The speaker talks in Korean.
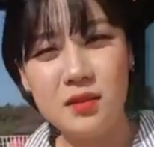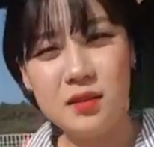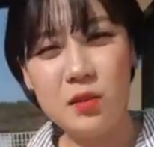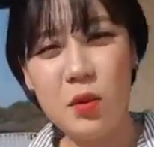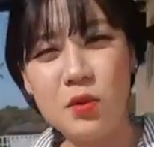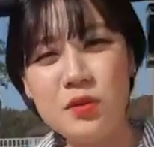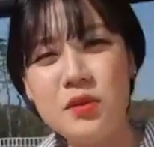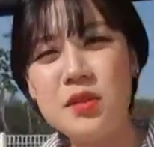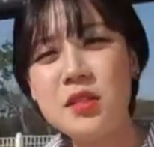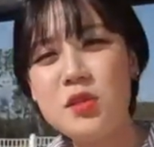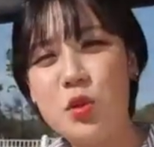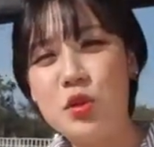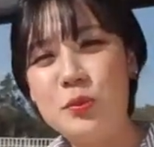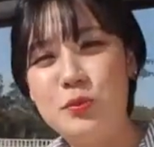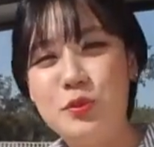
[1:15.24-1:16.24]
언제
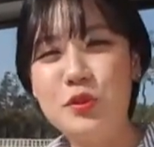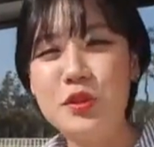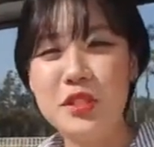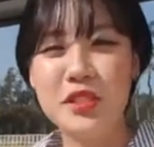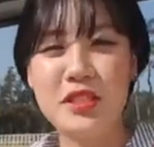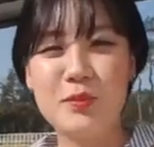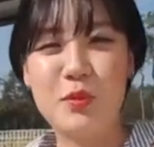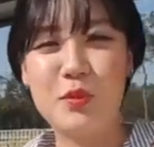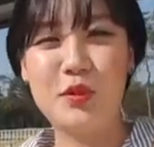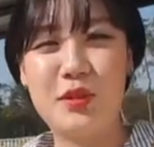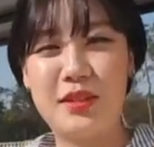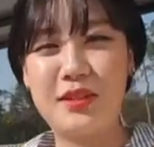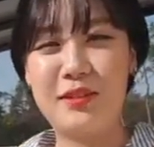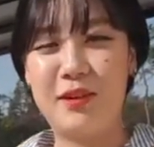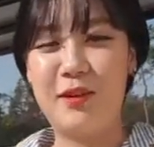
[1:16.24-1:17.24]
저를 부르실지
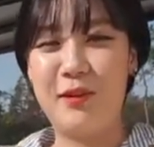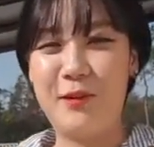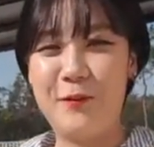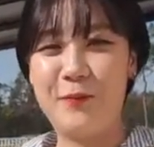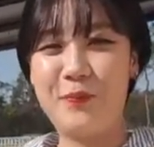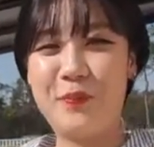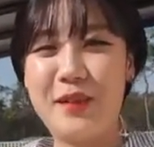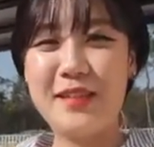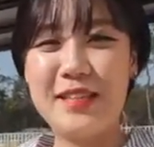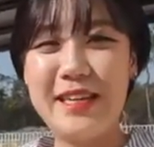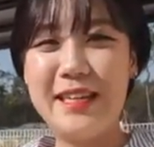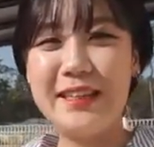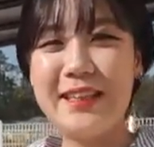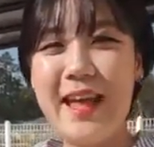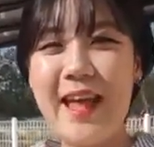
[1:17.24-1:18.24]
모르겠어요. 자
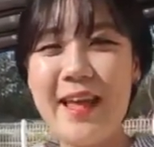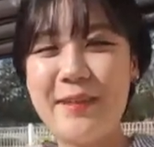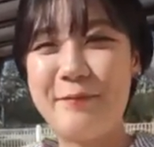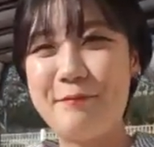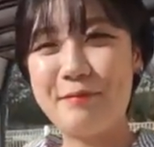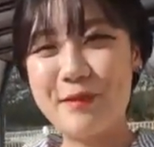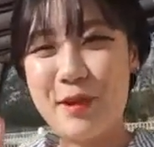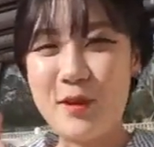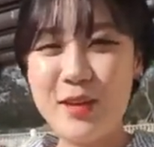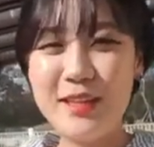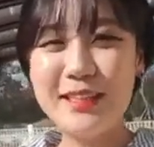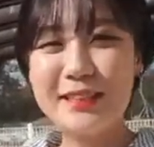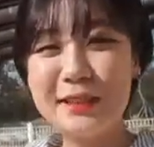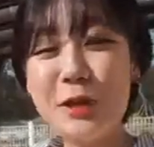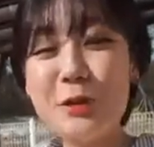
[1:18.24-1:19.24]
일단
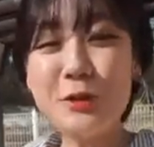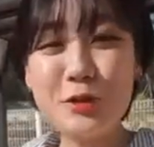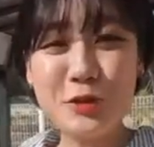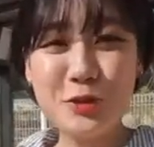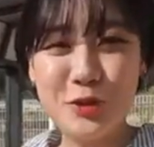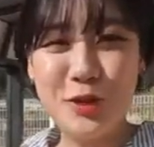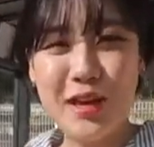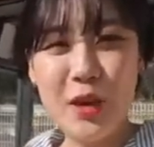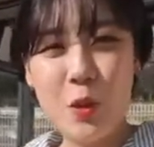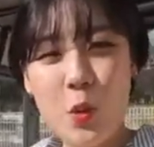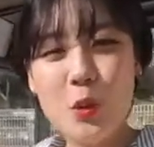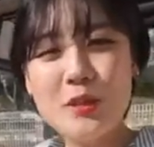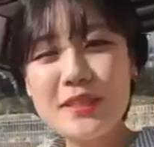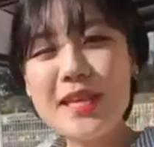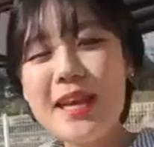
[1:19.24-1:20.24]
여기는 청주
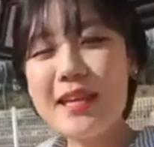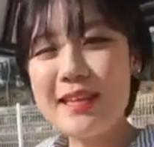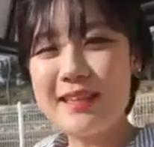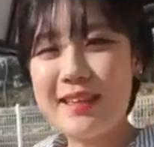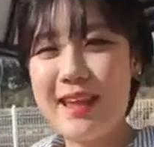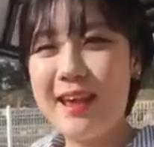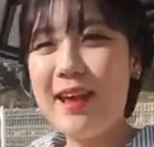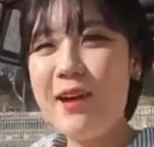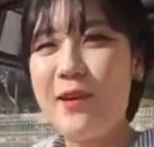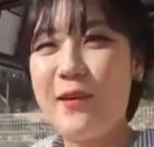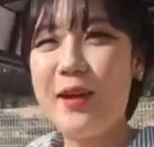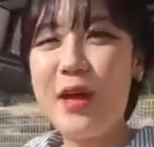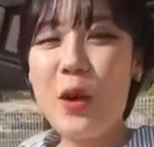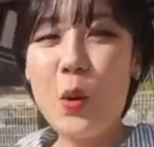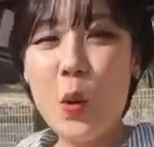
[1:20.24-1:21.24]
오창인데요.
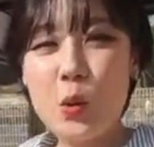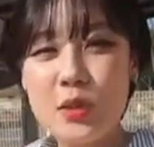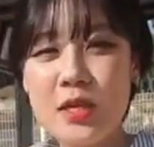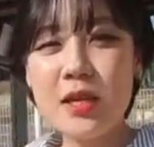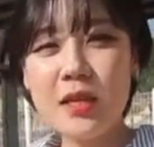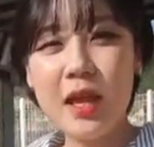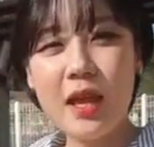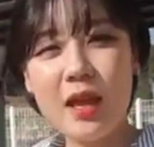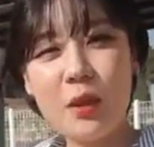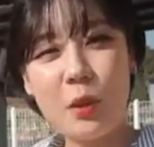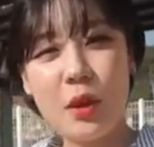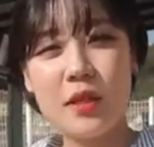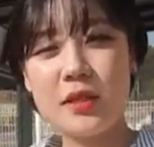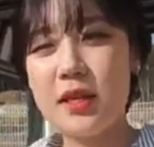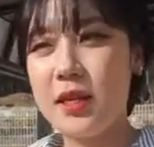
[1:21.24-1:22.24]
오창에
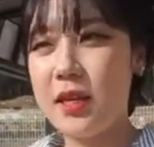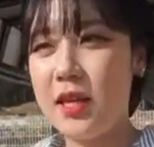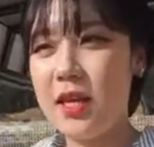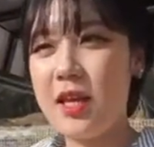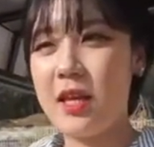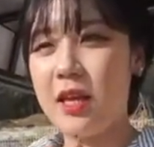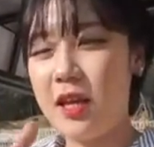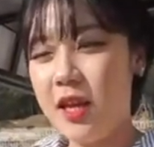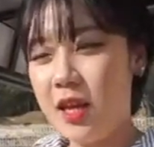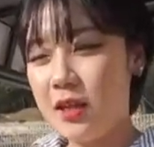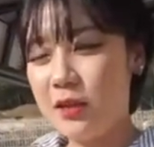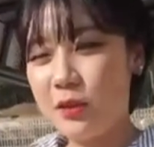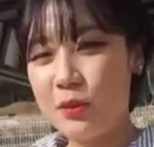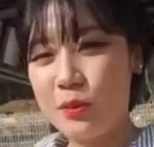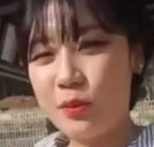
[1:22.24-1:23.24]
굉장히
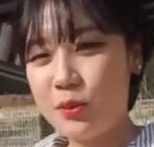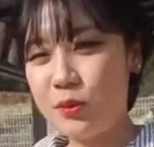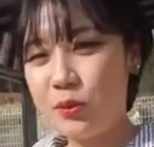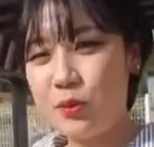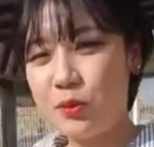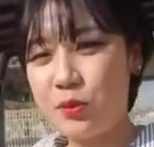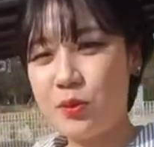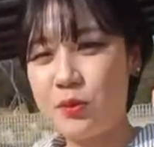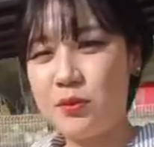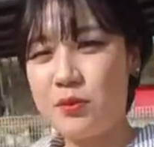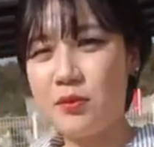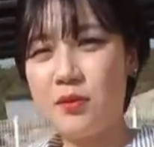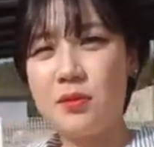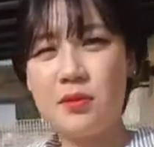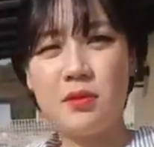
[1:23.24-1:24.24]
비켜줘야
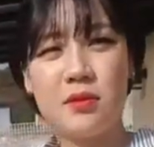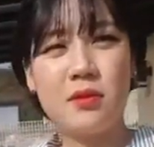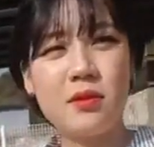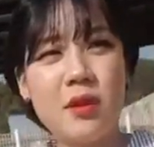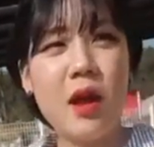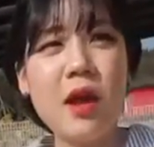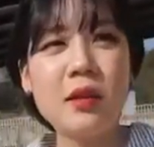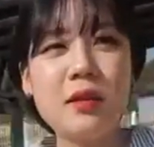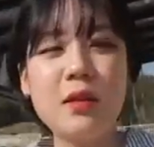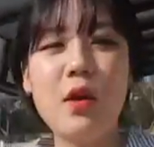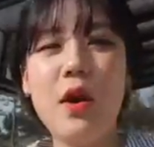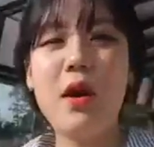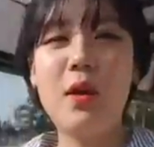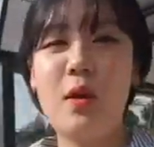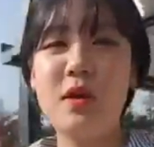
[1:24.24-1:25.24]
되는. 아
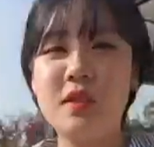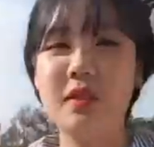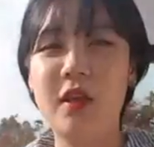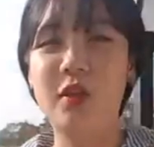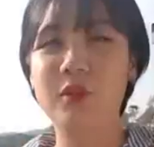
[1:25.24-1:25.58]
들어가라고 하시네요